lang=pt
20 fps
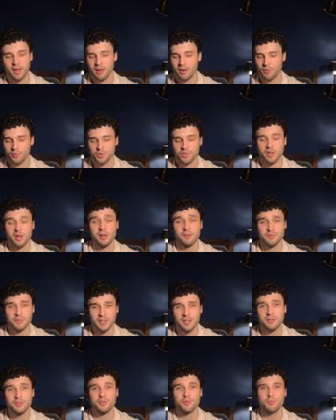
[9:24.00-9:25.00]
os graves
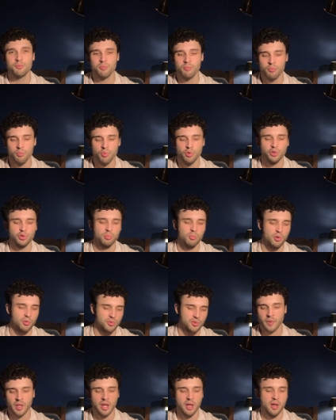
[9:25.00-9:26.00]
deles são muito
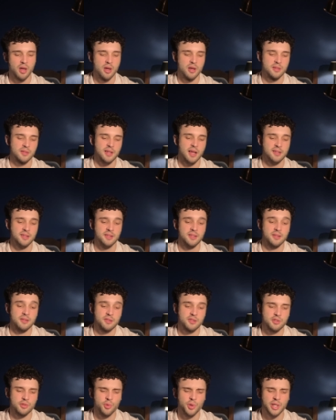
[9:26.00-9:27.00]
bons. Assim,
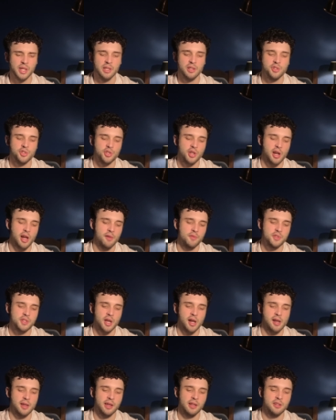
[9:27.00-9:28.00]
são aqueles graves,
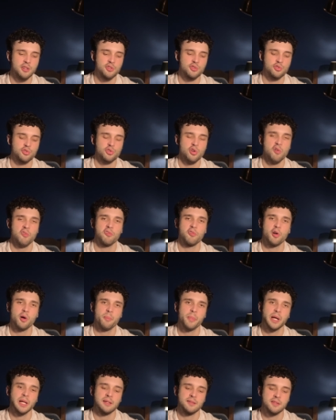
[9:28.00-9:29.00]
cara, que eles só vão
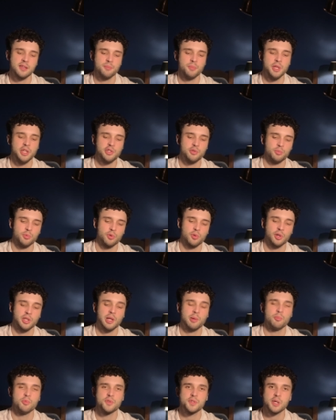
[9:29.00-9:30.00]
aparecer mesmo quando a
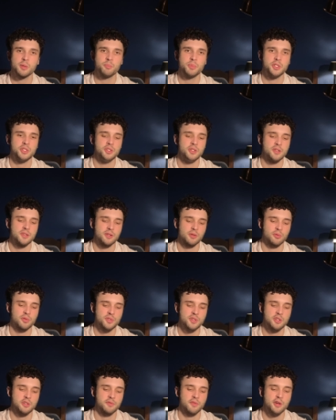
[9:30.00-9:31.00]
música pedir, assim, quando
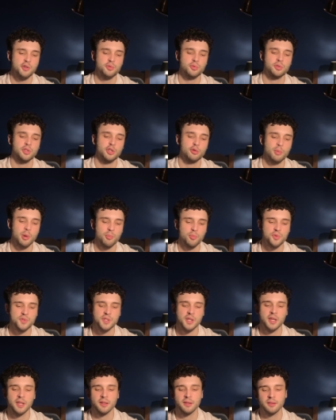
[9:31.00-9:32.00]
você estiver escutando uma
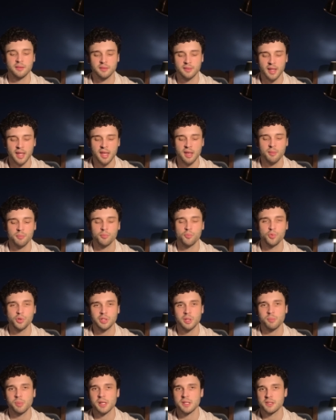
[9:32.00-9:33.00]
música que tenha muita
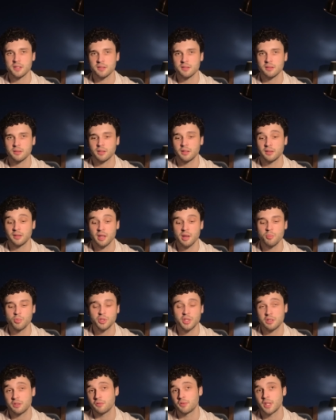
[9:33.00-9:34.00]
presença, que tenha muita
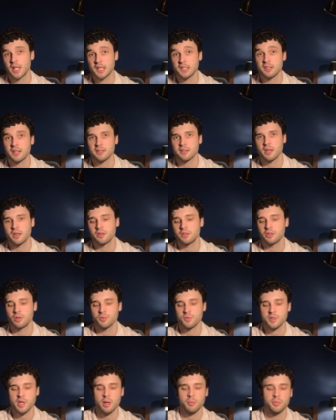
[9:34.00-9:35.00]
atividade nessa região,
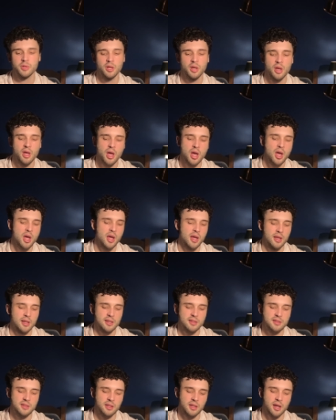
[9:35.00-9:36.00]
sabe? E
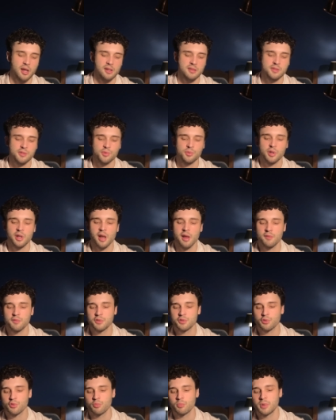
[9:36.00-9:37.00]
assim, cara, são graves
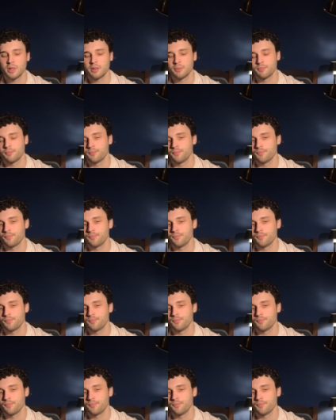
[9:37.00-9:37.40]
com uma,